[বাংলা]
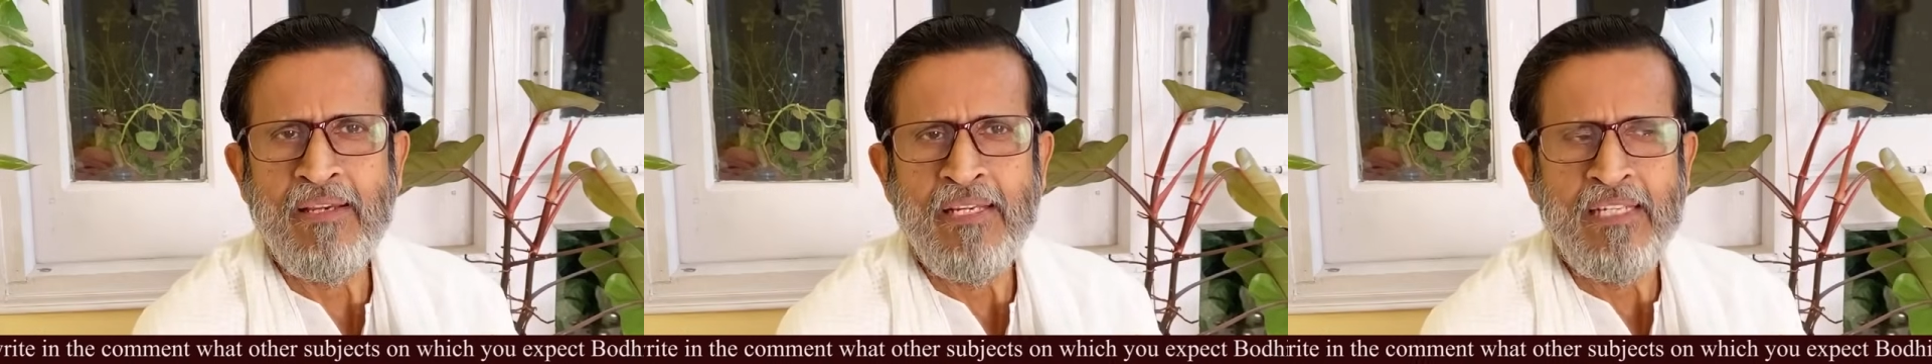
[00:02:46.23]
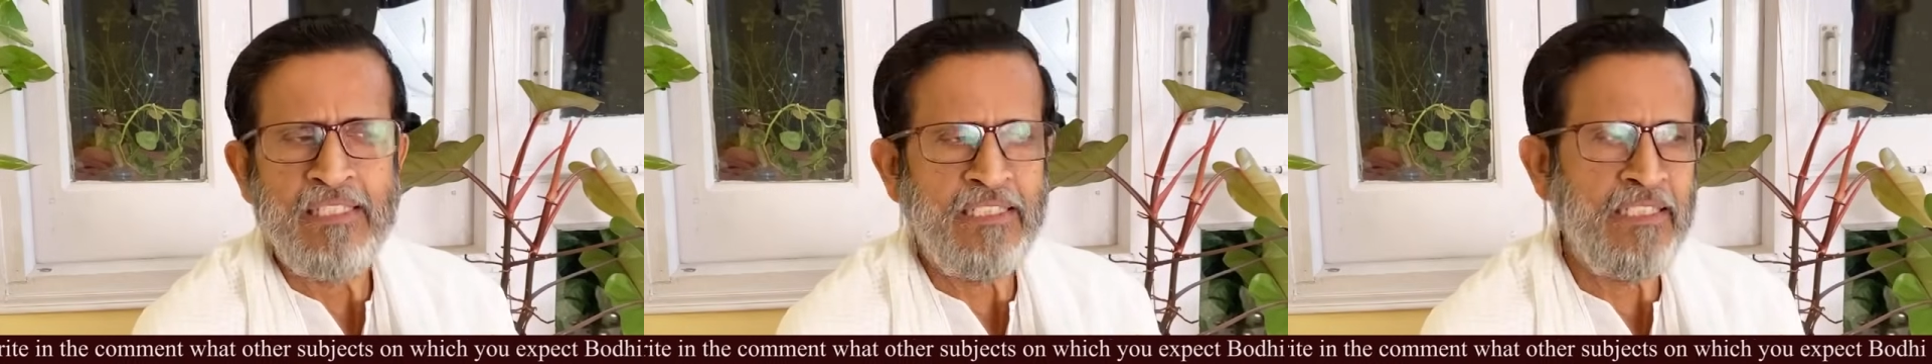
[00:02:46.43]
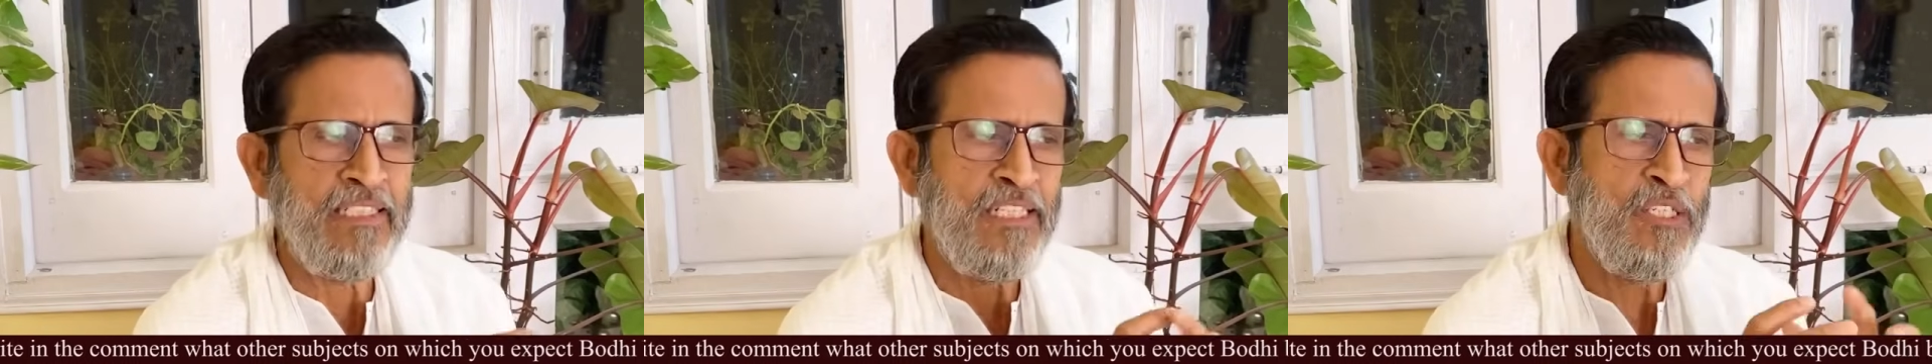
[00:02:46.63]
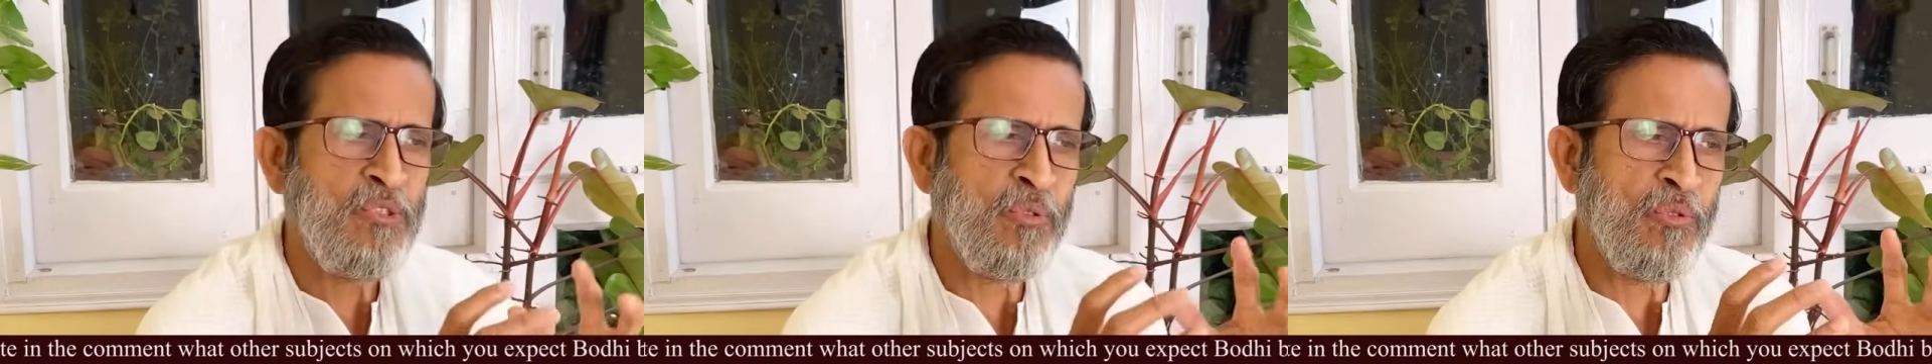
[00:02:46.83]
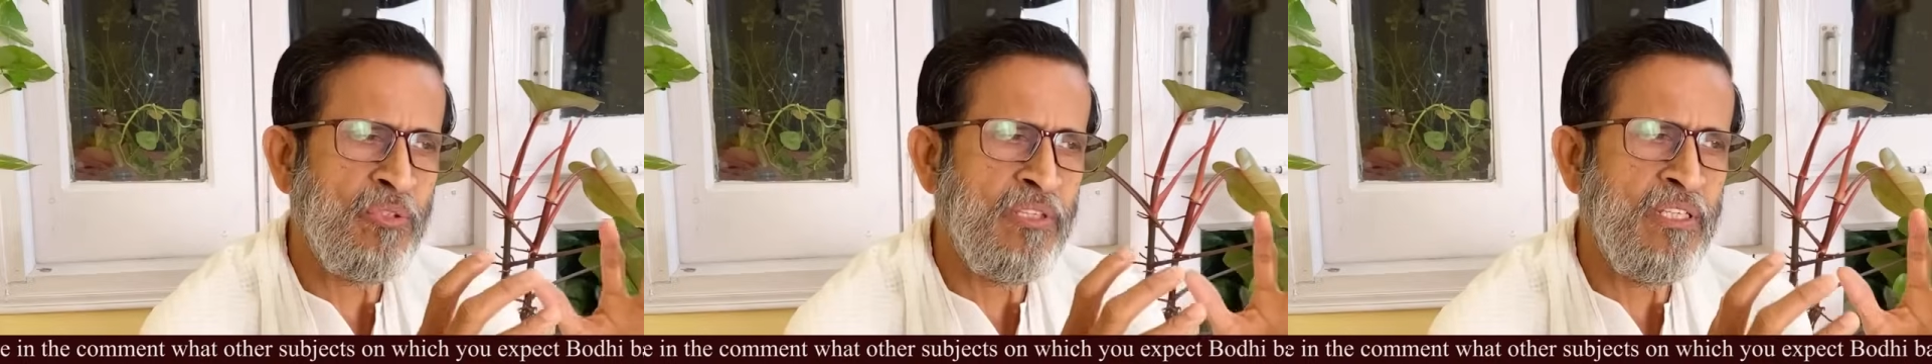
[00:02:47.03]
সেটা কি
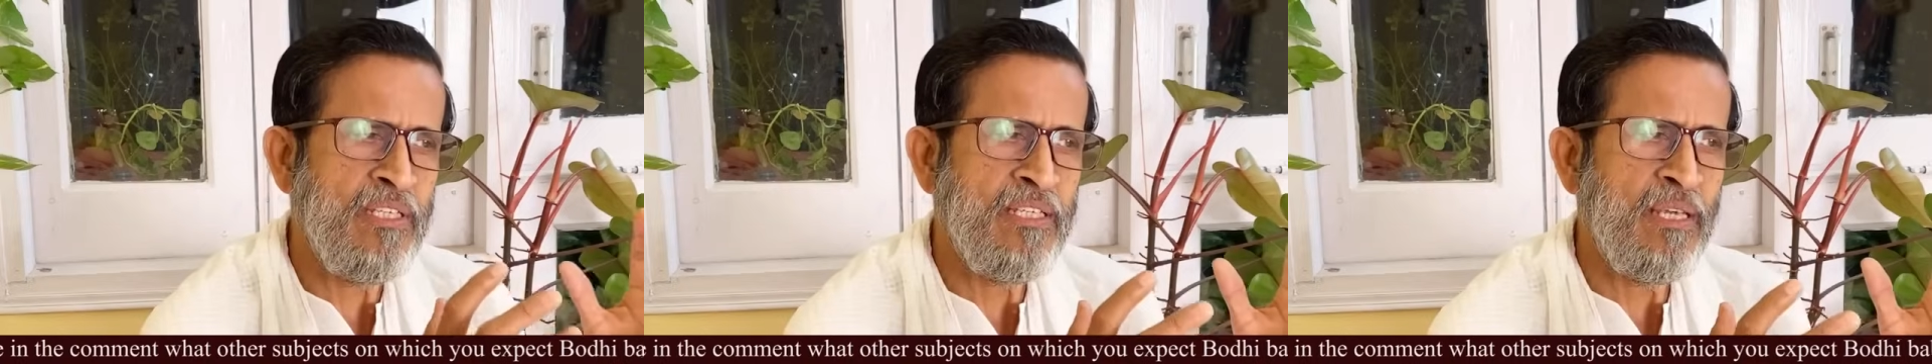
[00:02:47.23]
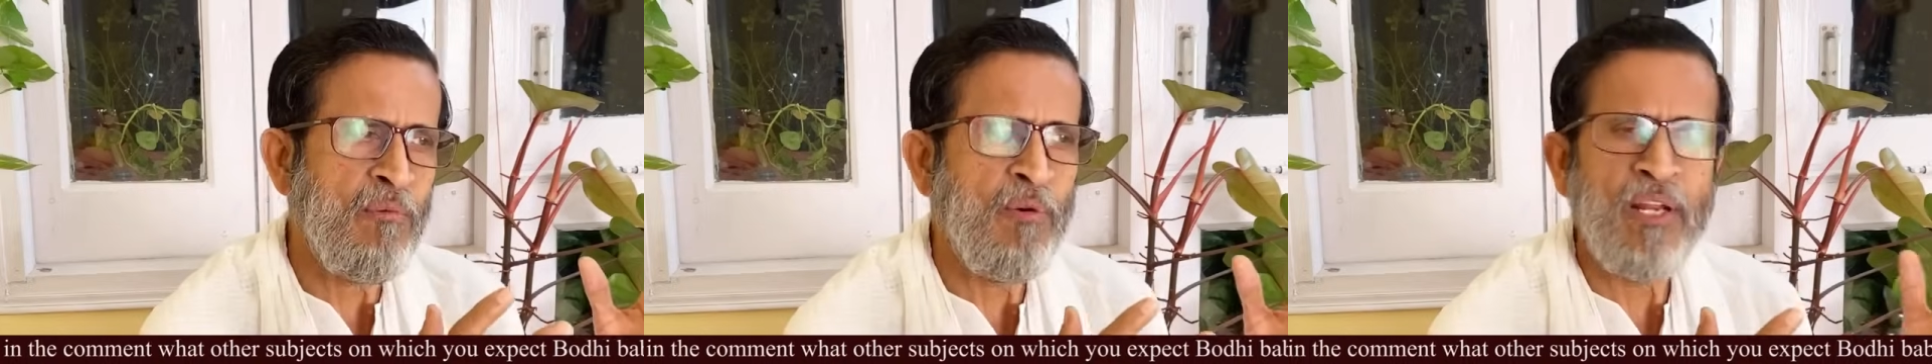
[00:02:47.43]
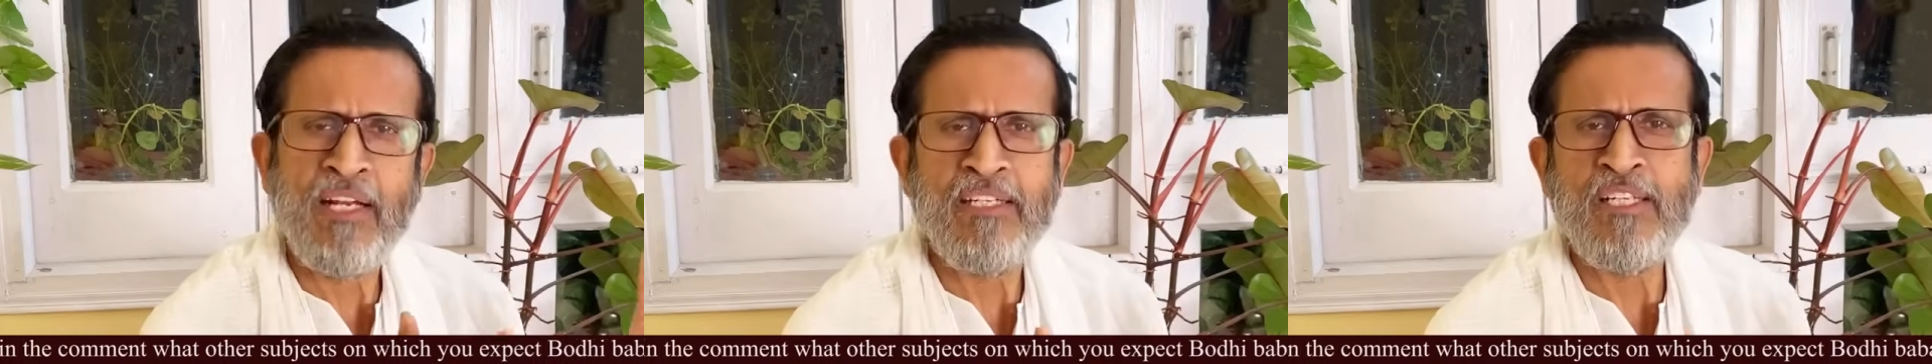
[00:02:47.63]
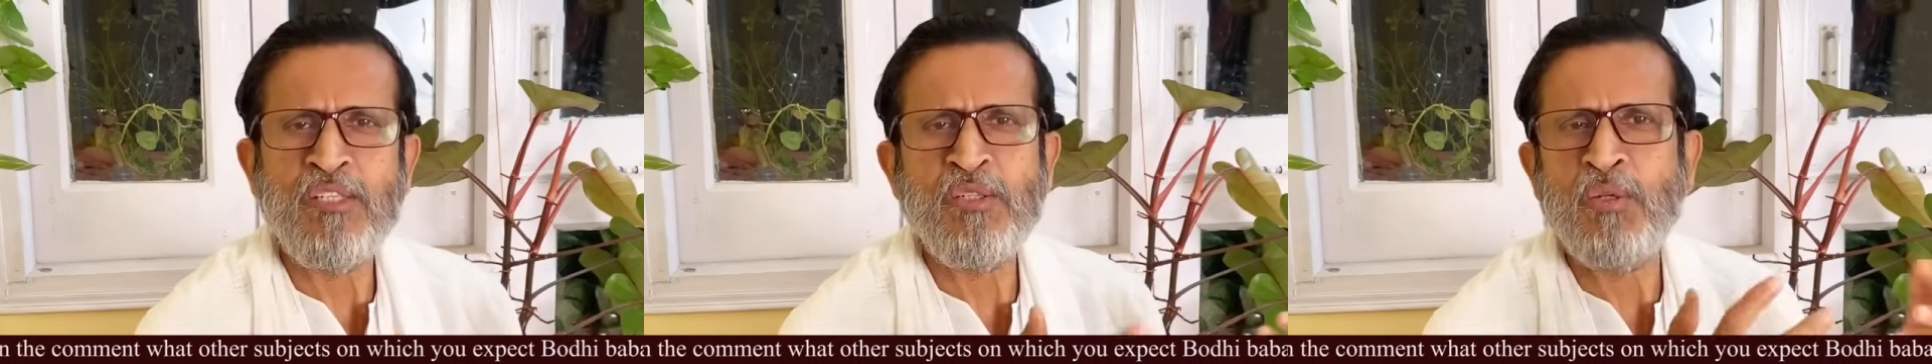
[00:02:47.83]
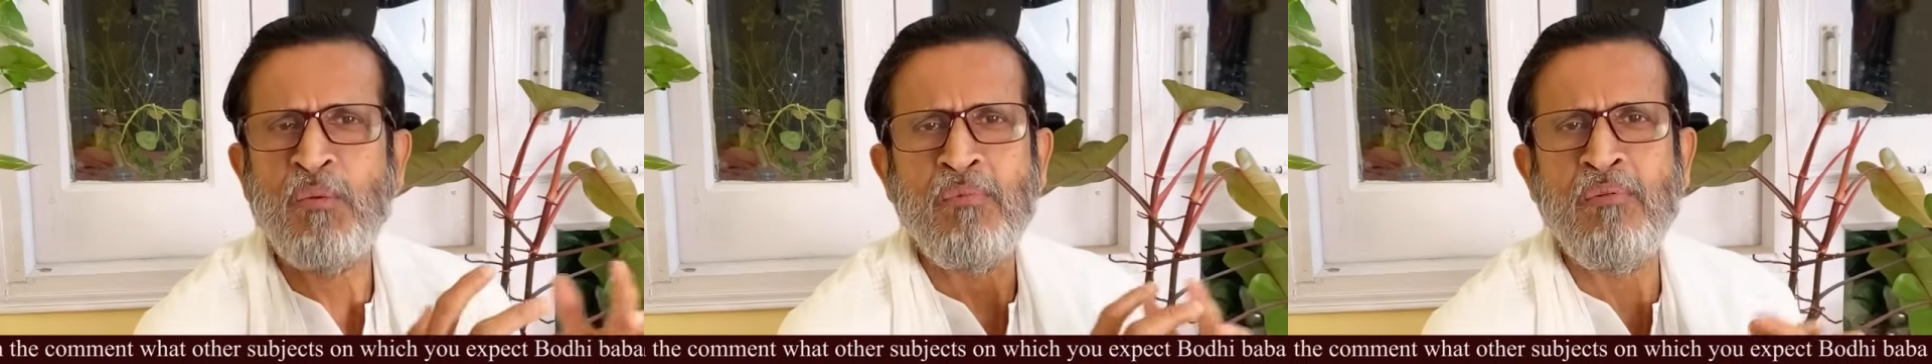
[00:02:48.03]
সত্যি কেবল একটা
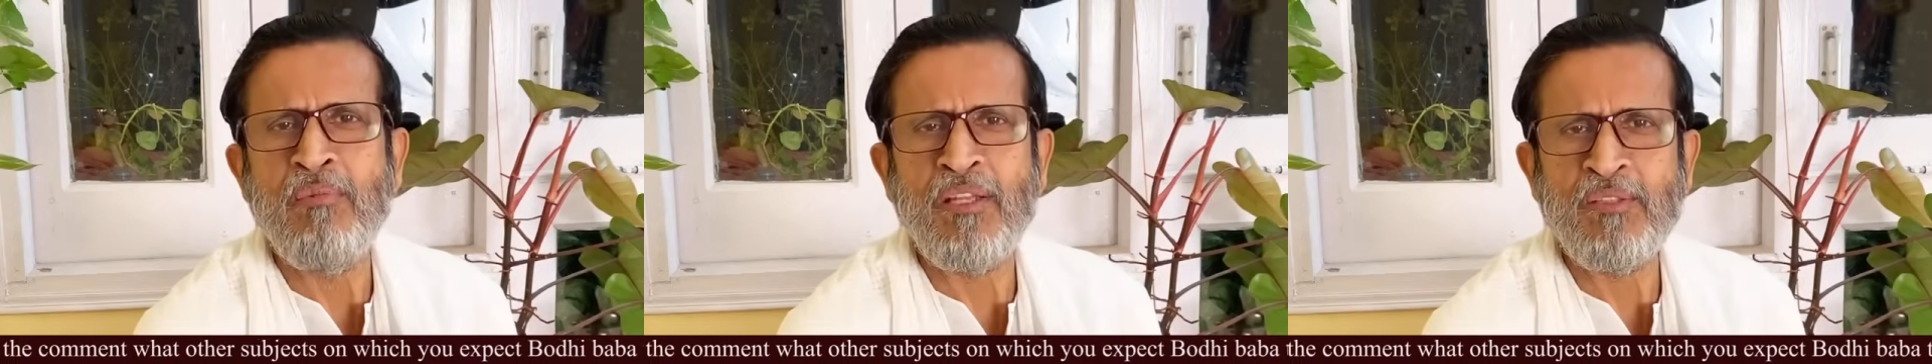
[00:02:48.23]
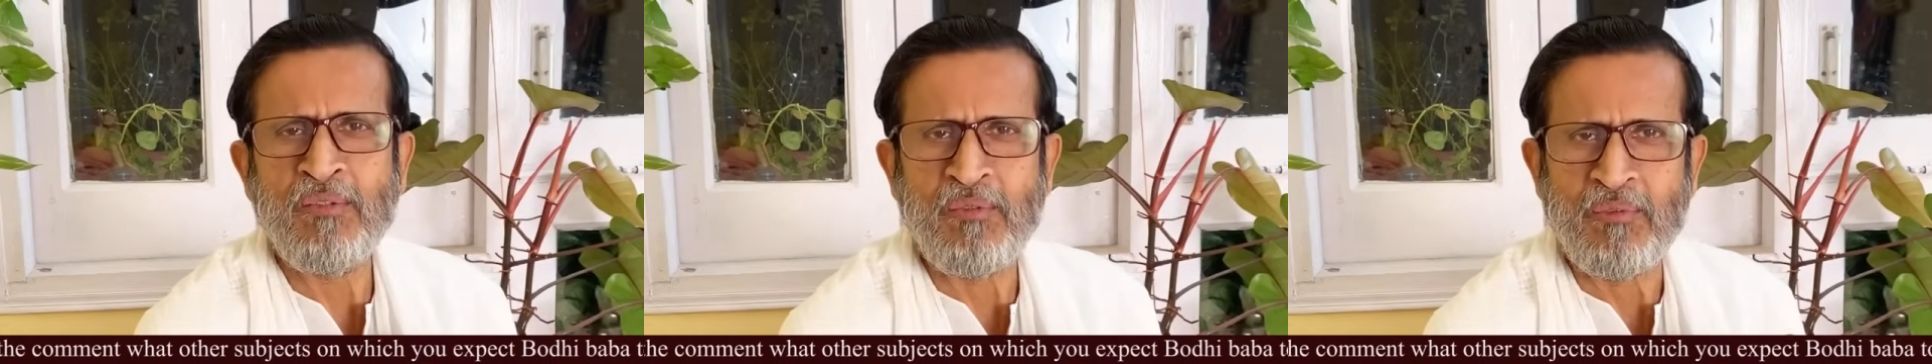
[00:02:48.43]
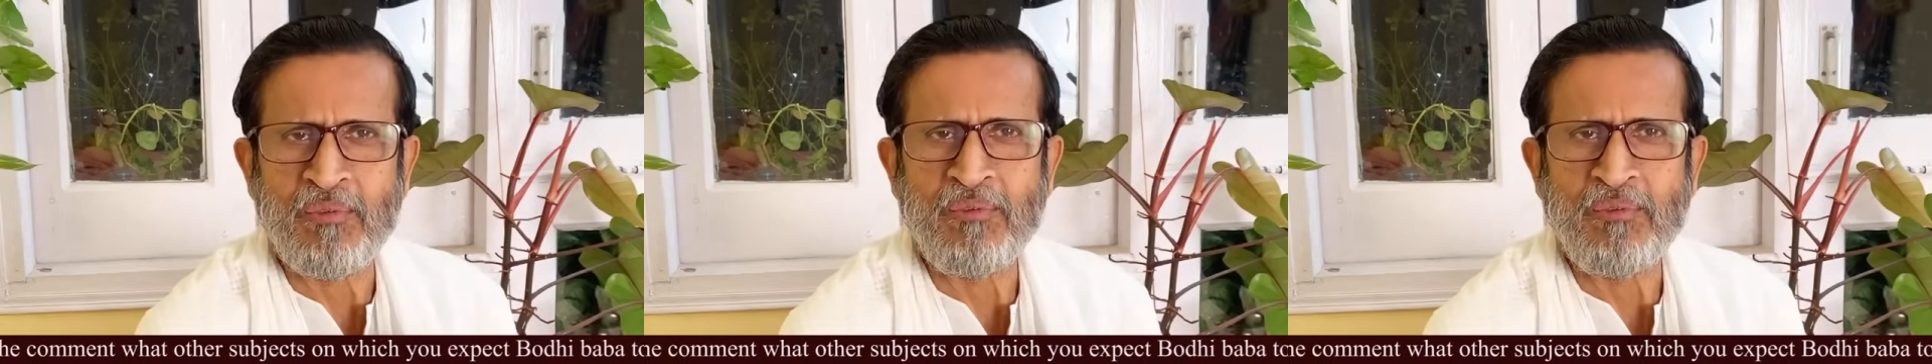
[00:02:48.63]
ছবি মাত্র